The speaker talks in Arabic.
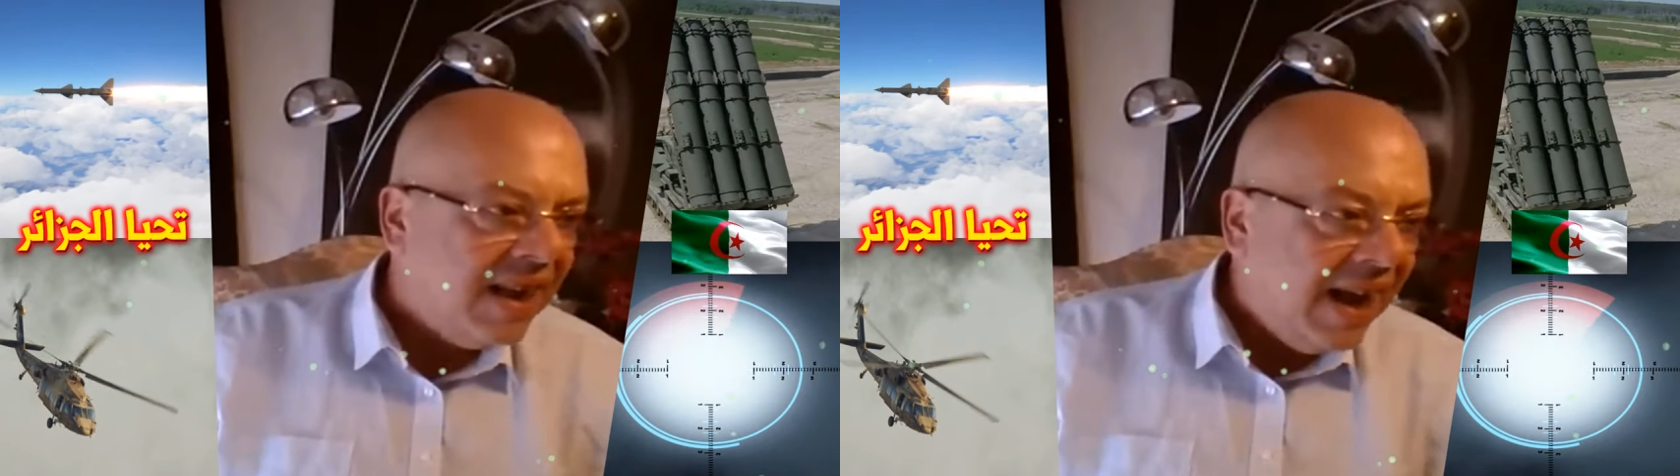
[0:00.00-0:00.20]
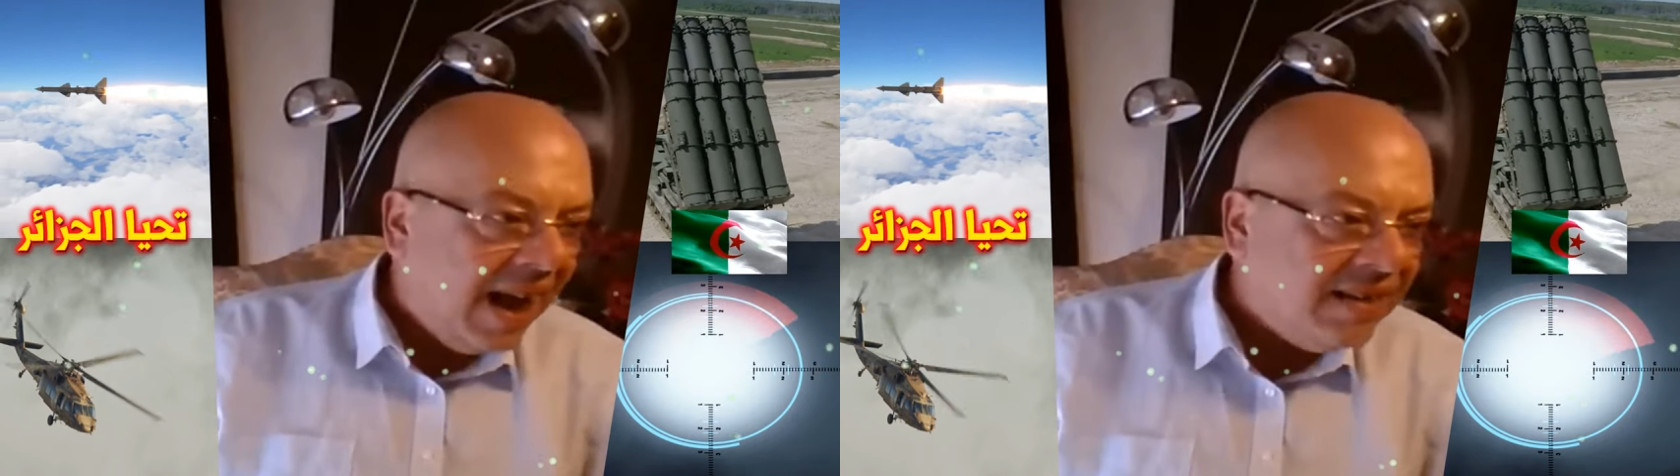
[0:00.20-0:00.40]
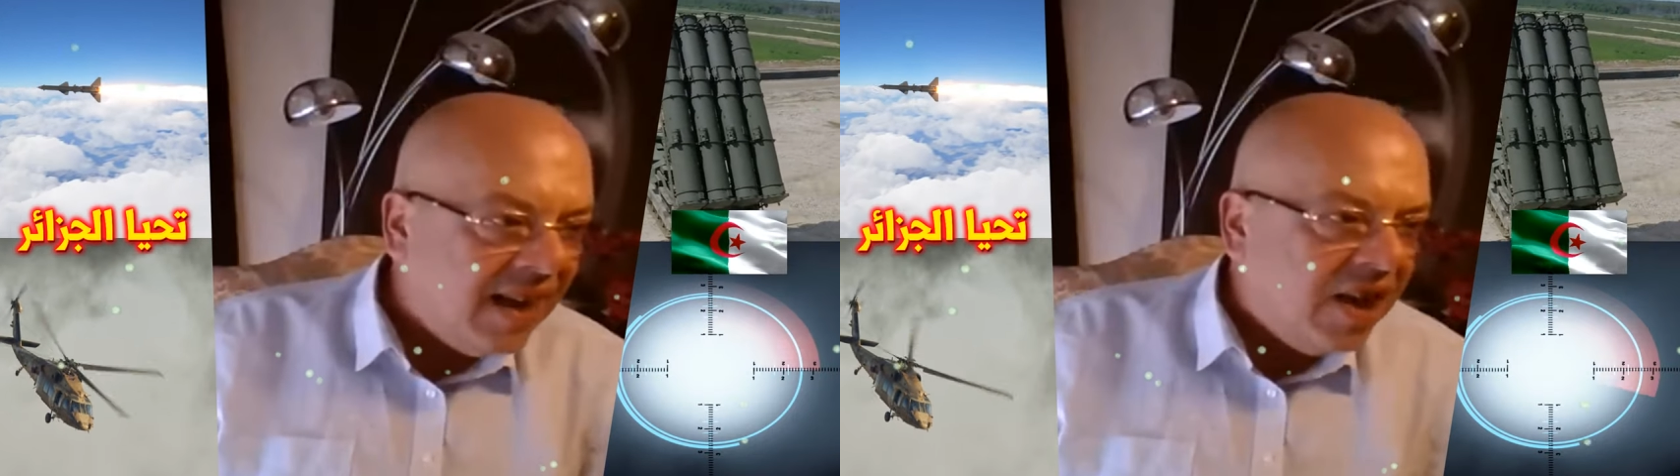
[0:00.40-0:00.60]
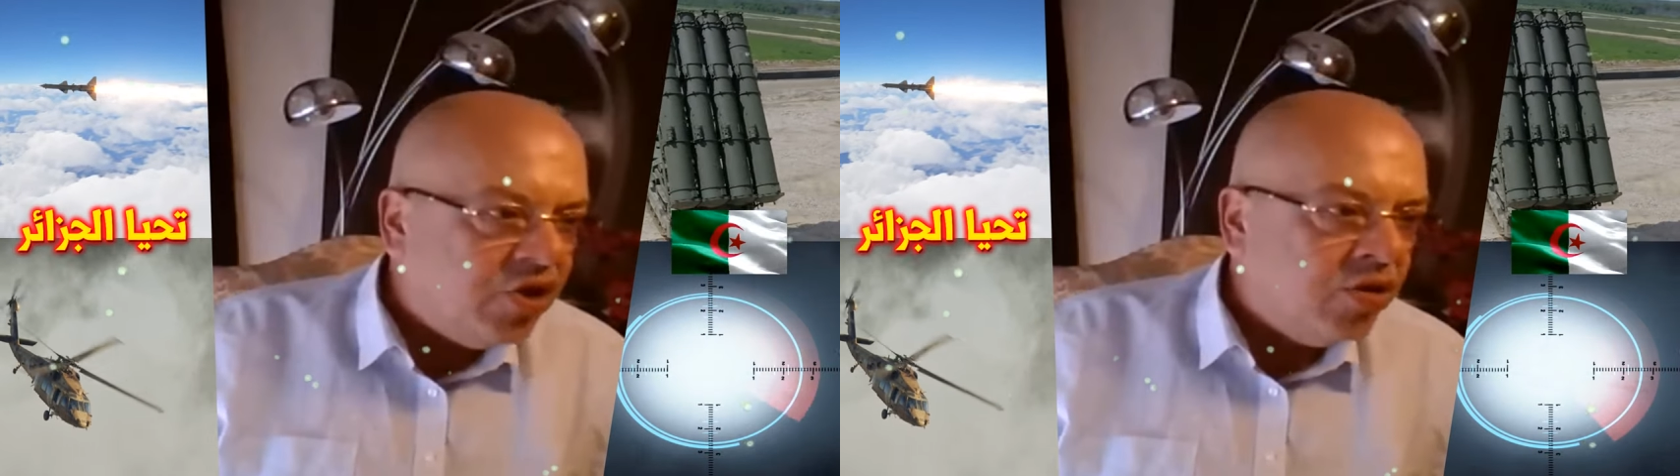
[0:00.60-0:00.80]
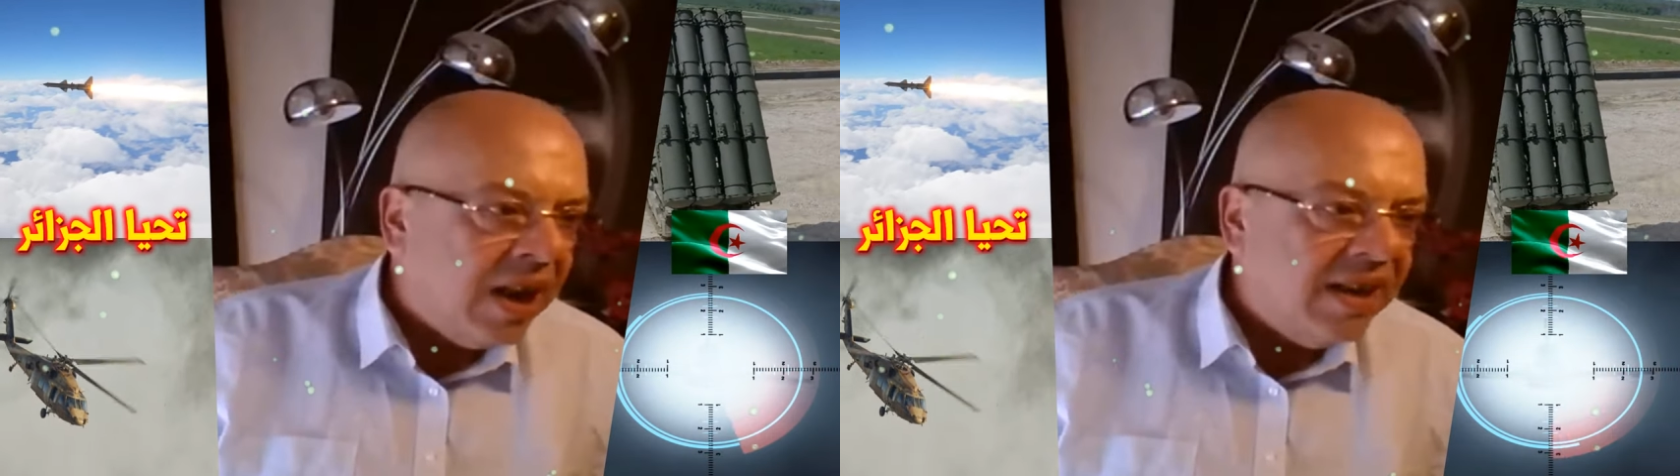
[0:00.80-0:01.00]
حتى ان
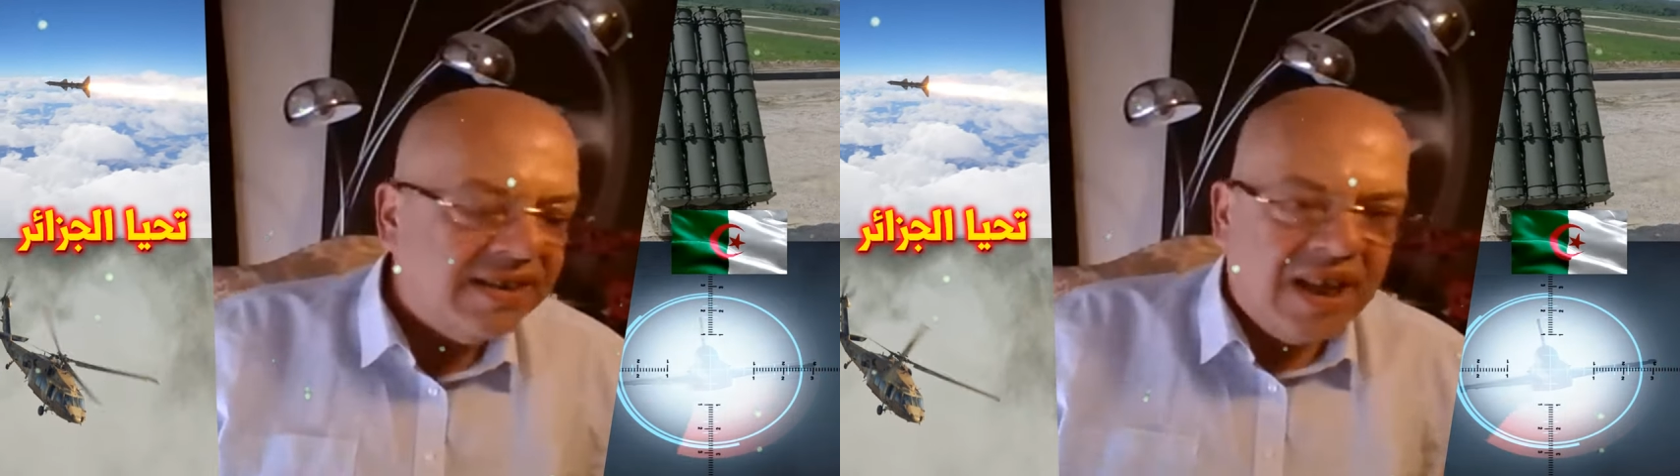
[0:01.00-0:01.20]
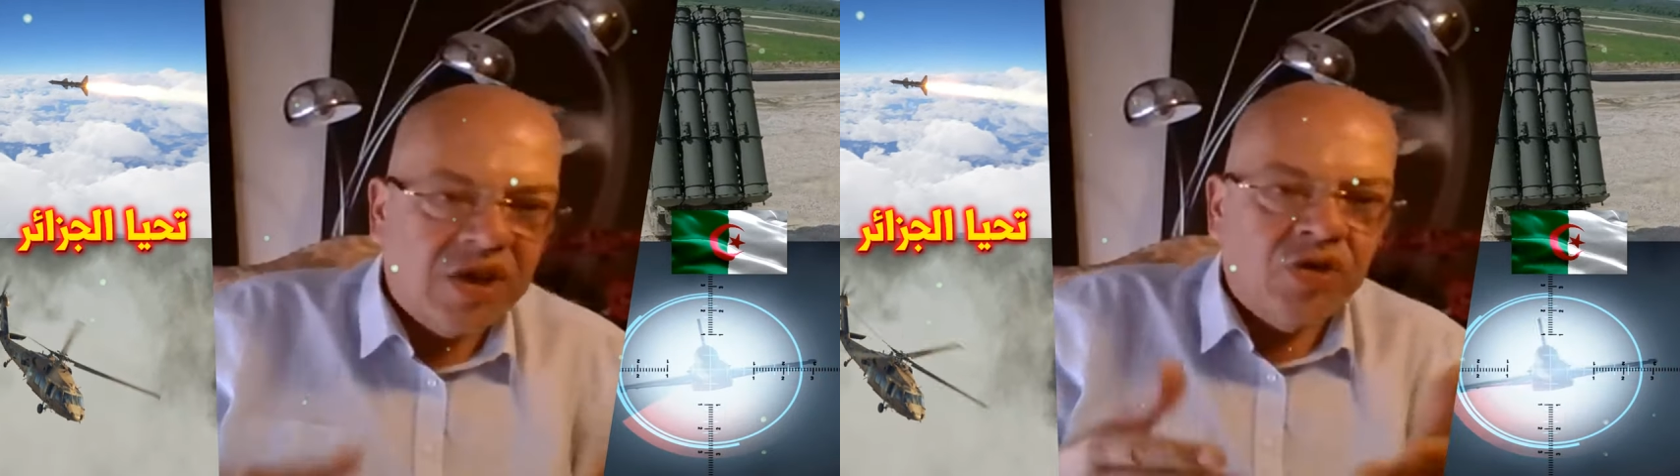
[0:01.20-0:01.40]
جورناليست ان